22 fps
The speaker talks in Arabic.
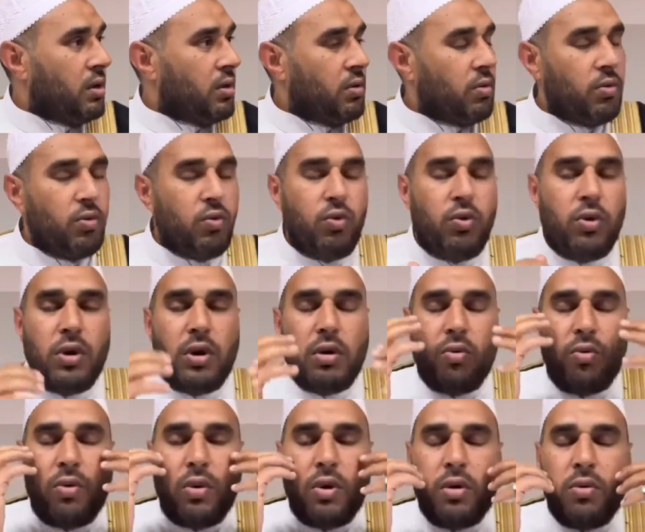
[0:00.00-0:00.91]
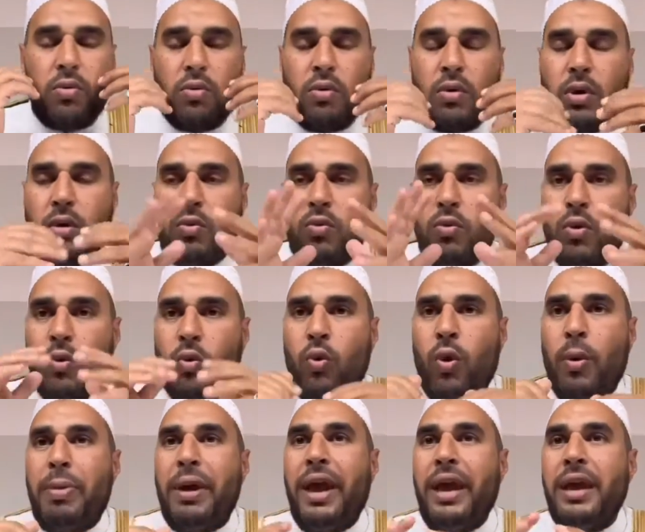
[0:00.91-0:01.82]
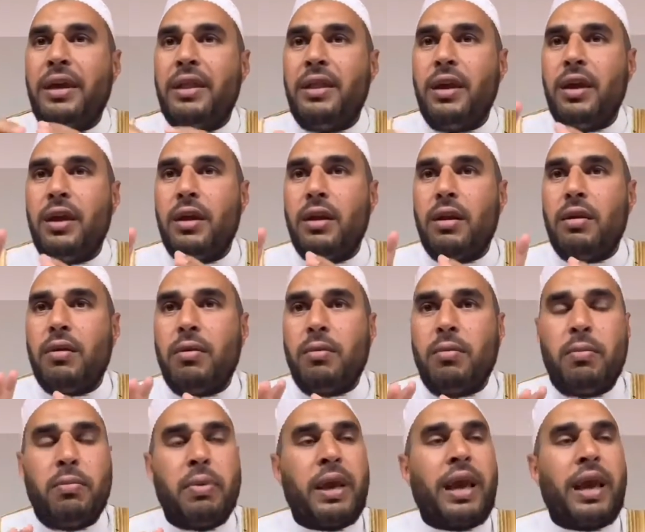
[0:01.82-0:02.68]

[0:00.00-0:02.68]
و و وبعيدين